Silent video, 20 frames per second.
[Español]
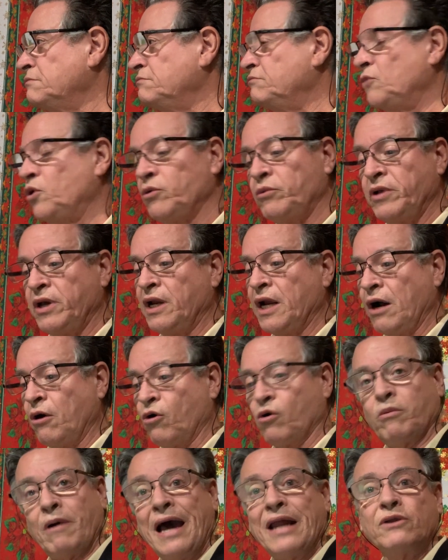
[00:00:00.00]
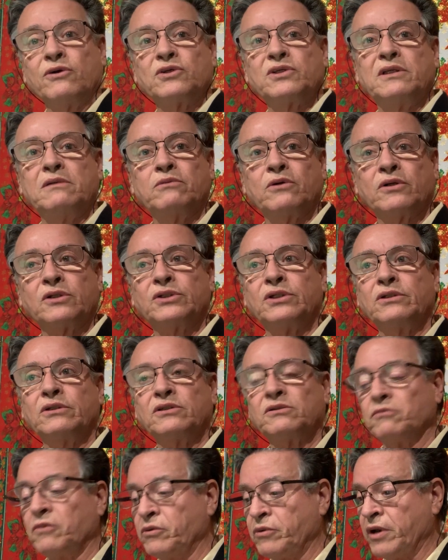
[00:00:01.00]
me hubiera ahorrado varios
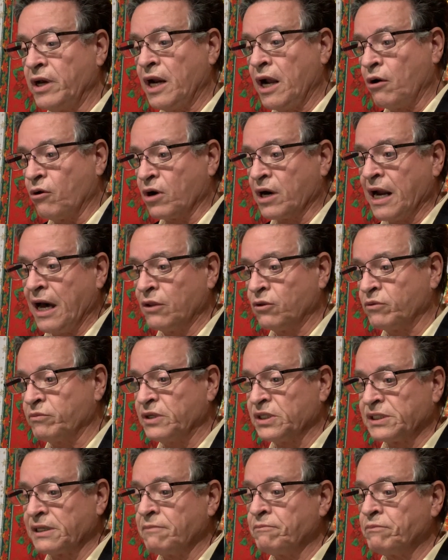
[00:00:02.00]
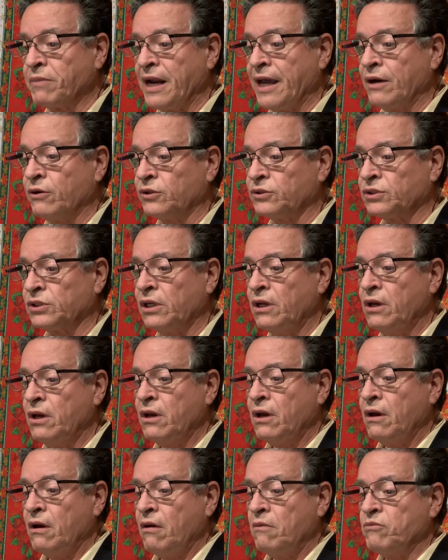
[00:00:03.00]
divorcios, me hubiera ahorrado mis empleos,
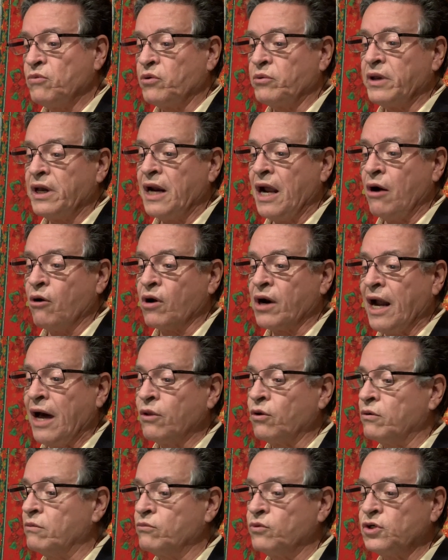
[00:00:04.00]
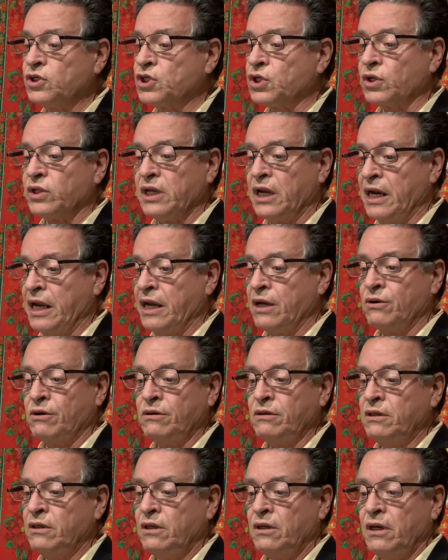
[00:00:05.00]
me hubiera ahorrado mucho
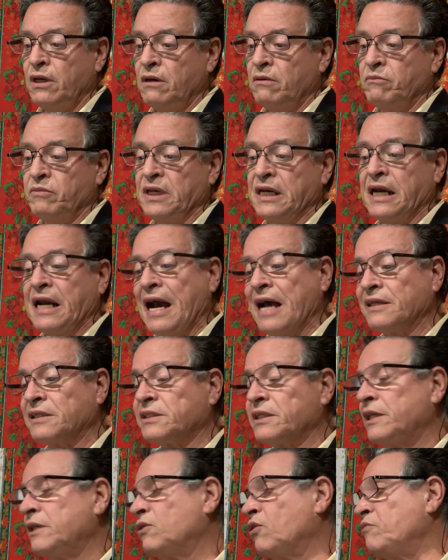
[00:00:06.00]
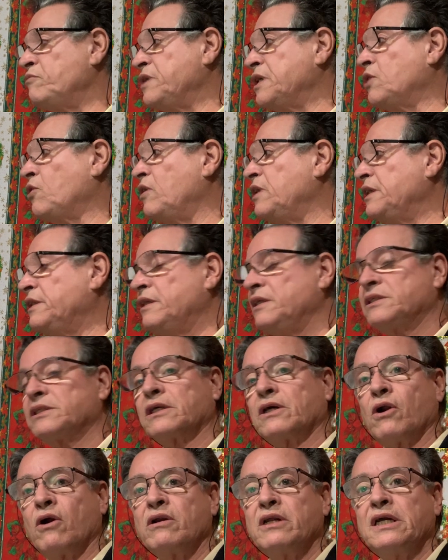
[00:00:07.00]
dinero, mi cáncer o mi colitis
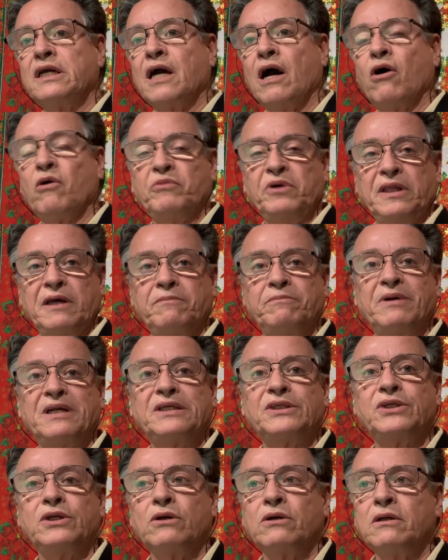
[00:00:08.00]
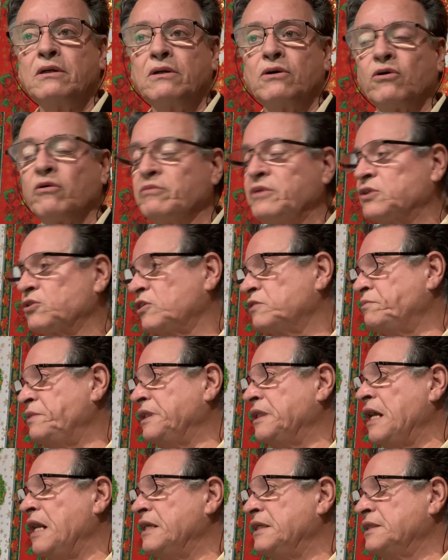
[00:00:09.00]
crónica o mi depresión o mis
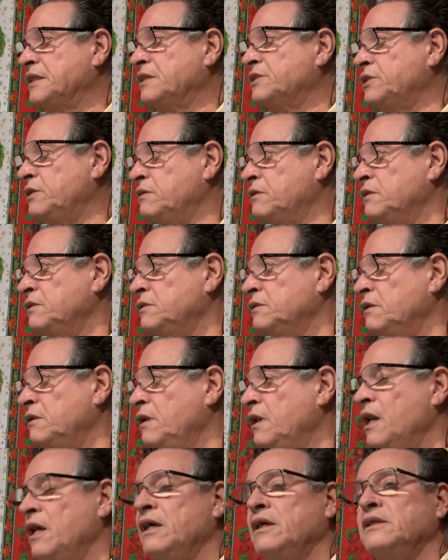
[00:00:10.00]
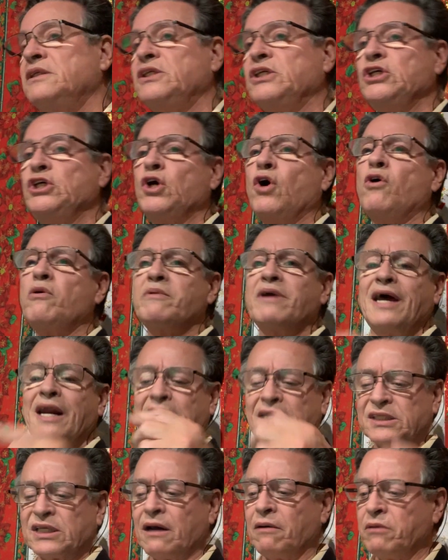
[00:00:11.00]
hospitalizaciones. Si yo
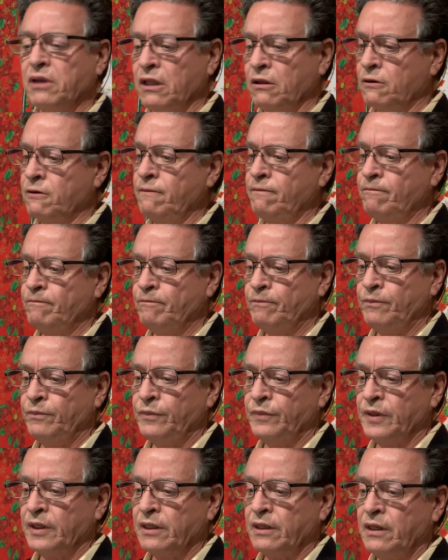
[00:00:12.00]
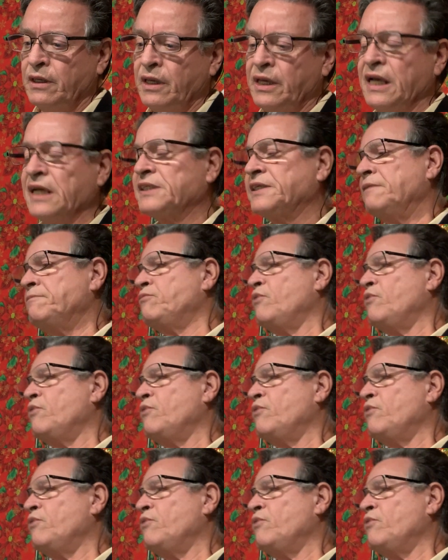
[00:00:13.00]
hubiera sabido que se